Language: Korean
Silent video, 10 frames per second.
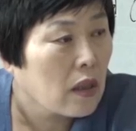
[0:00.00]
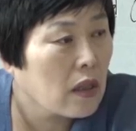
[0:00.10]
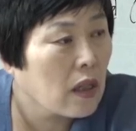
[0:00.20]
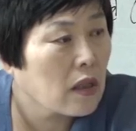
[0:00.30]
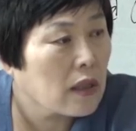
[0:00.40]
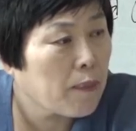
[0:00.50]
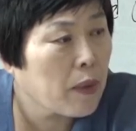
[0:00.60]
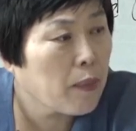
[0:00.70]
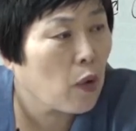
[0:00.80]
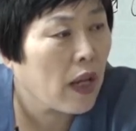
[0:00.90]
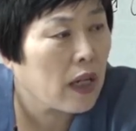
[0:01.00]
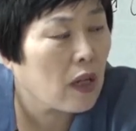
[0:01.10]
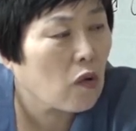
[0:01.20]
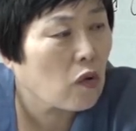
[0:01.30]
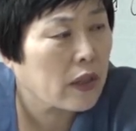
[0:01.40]
그걸 이제 비보라
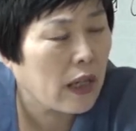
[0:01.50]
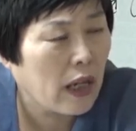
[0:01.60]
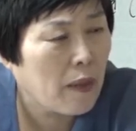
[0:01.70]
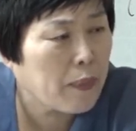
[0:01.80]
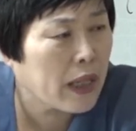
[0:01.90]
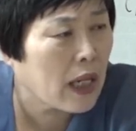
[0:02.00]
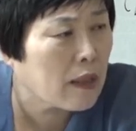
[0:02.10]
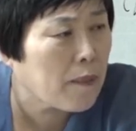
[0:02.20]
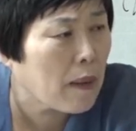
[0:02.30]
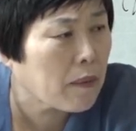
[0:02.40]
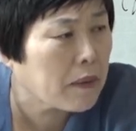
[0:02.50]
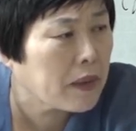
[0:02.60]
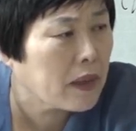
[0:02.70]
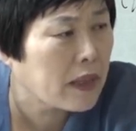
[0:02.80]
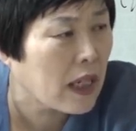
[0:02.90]
해갖고 제일 피하는
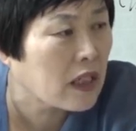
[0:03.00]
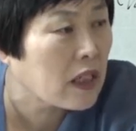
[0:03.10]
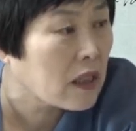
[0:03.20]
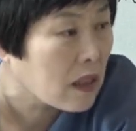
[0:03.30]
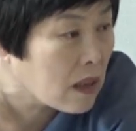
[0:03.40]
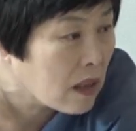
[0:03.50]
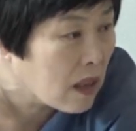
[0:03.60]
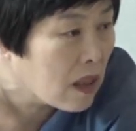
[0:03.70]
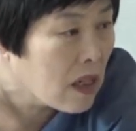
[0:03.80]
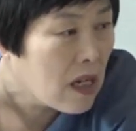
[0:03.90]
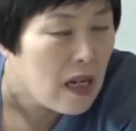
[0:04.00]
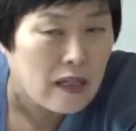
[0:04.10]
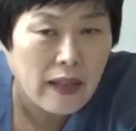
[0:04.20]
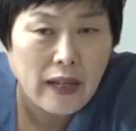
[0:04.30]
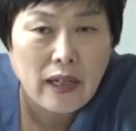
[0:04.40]
방법은 제극인은
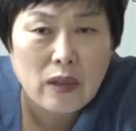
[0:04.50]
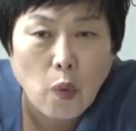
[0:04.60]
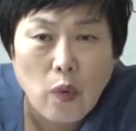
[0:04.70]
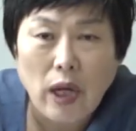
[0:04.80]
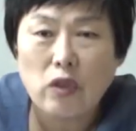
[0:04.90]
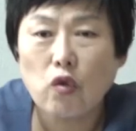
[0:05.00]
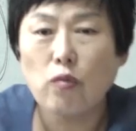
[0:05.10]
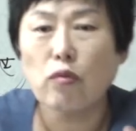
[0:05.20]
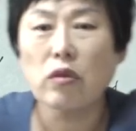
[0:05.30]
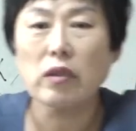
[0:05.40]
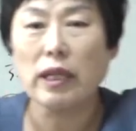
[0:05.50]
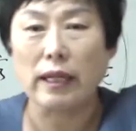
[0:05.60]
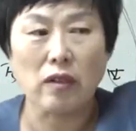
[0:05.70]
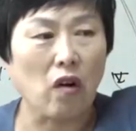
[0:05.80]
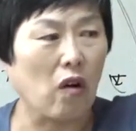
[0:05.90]
내가 돈 가지고 물건
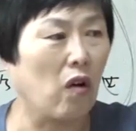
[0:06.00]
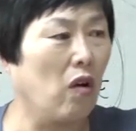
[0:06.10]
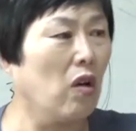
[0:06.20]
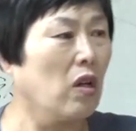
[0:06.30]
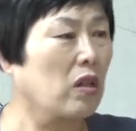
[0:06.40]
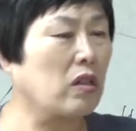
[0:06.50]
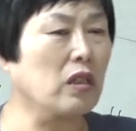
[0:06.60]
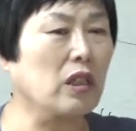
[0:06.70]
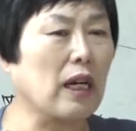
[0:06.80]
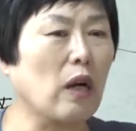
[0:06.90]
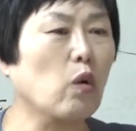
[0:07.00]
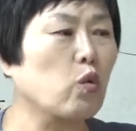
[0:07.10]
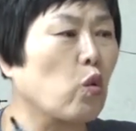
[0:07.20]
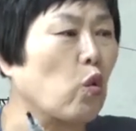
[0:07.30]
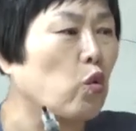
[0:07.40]
사서 그걸
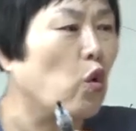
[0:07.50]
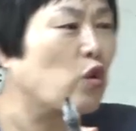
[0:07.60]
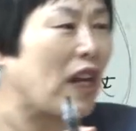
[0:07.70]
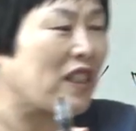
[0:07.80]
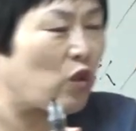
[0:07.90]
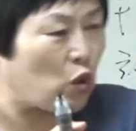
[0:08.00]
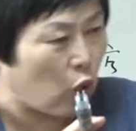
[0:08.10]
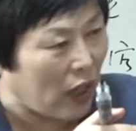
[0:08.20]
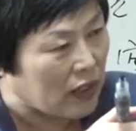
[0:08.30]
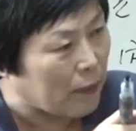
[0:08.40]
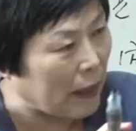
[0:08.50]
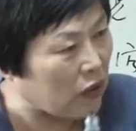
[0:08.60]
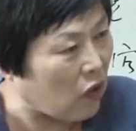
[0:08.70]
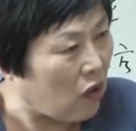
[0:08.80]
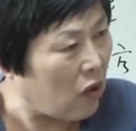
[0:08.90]
갖고 또 돈으로 쪼개서
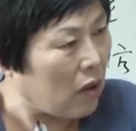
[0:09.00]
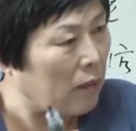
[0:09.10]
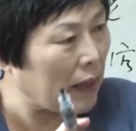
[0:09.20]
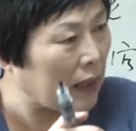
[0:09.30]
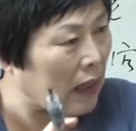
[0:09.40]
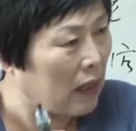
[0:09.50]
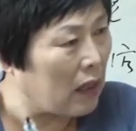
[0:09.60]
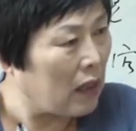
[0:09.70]
받아 매달.